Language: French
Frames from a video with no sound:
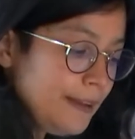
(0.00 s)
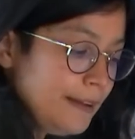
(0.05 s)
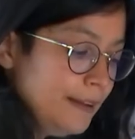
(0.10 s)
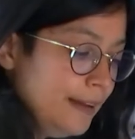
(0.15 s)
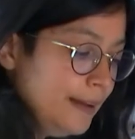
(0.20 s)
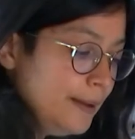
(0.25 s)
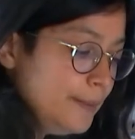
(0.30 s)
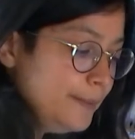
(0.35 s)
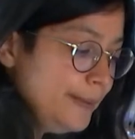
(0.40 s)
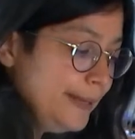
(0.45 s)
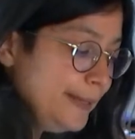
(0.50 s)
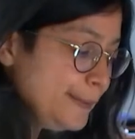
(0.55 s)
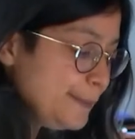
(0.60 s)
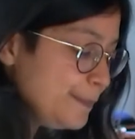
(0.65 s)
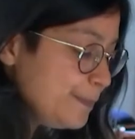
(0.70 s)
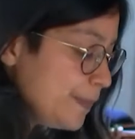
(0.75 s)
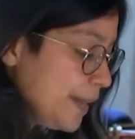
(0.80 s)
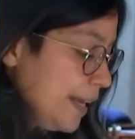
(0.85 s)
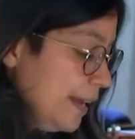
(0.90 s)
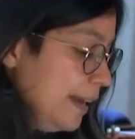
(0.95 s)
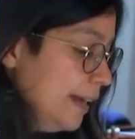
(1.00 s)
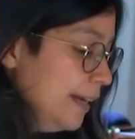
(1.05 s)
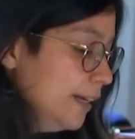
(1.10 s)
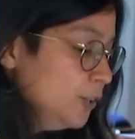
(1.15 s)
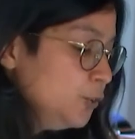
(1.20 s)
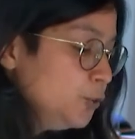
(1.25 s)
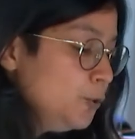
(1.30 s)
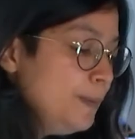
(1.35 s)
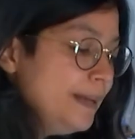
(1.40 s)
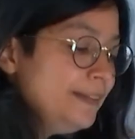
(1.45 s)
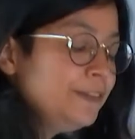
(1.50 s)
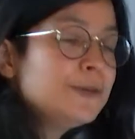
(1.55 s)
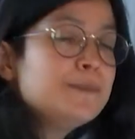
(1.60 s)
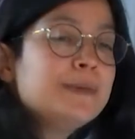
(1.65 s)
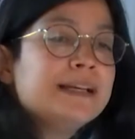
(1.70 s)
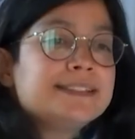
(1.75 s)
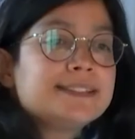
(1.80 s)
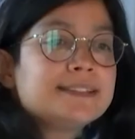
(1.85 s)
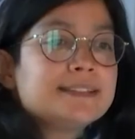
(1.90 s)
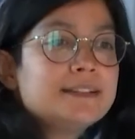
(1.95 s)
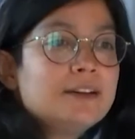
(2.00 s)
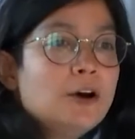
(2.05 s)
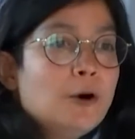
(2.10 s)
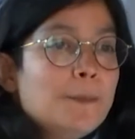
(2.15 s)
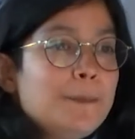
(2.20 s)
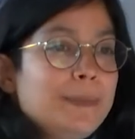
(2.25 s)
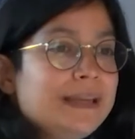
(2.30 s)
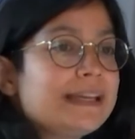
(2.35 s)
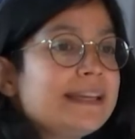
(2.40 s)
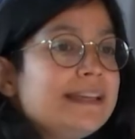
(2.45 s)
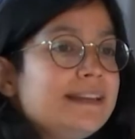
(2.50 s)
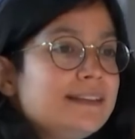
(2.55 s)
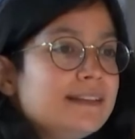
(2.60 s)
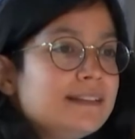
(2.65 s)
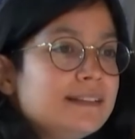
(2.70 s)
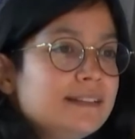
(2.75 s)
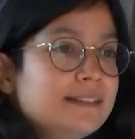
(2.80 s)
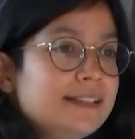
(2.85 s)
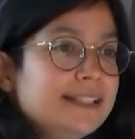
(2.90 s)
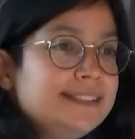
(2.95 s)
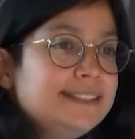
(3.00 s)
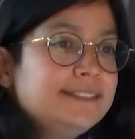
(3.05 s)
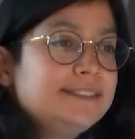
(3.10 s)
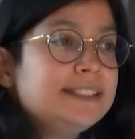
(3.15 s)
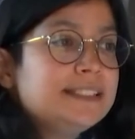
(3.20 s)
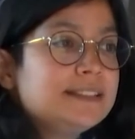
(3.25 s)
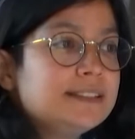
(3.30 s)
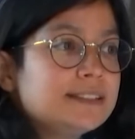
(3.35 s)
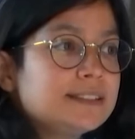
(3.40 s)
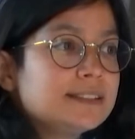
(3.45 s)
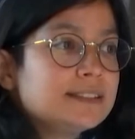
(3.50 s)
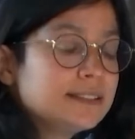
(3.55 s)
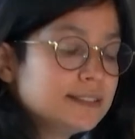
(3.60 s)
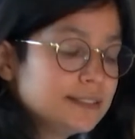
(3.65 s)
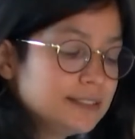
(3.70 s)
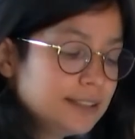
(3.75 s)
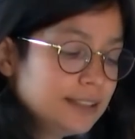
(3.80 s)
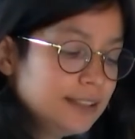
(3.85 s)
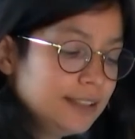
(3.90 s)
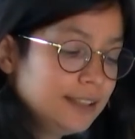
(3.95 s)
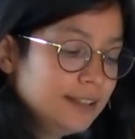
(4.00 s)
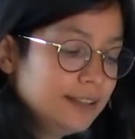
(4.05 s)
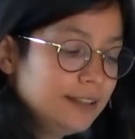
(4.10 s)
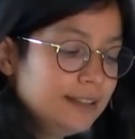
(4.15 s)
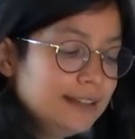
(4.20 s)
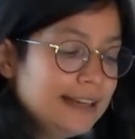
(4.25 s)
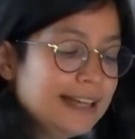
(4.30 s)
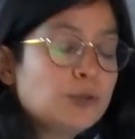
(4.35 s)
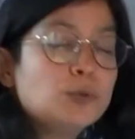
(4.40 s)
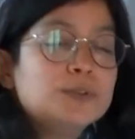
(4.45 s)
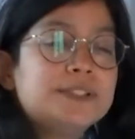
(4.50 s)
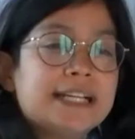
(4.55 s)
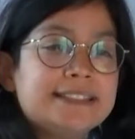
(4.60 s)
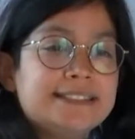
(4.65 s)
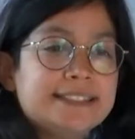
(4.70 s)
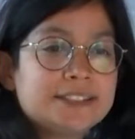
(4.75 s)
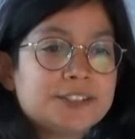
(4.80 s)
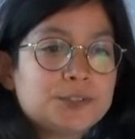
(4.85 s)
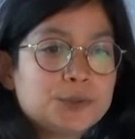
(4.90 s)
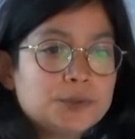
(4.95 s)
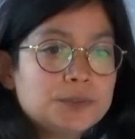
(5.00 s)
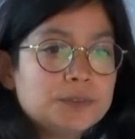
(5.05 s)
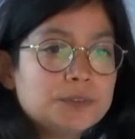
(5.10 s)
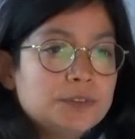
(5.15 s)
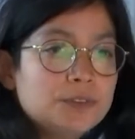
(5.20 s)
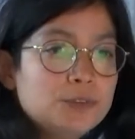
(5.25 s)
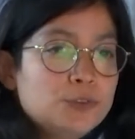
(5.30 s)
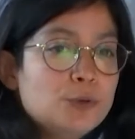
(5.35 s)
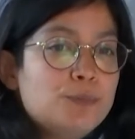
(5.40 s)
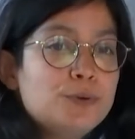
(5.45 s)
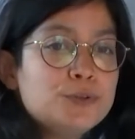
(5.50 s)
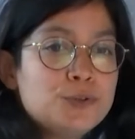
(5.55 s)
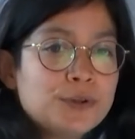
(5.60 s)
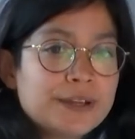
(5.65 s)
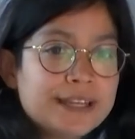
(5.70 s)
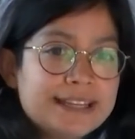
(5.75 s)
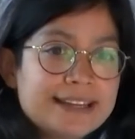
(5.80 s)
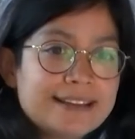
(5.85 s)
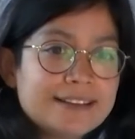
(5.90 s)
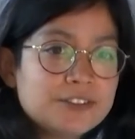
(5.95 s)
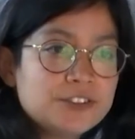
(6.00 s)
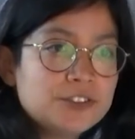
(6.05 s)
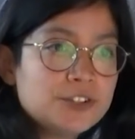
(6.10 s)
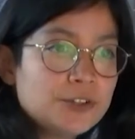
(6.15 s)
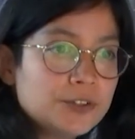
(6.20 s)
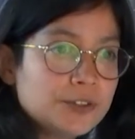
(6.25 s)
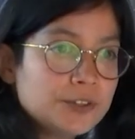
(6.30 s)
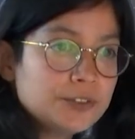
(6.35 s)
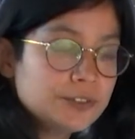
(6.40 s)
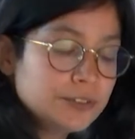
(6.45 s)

Mais, sous peine de mettre en péril l'édifice, la contradiction ne peut durer qu'un temps.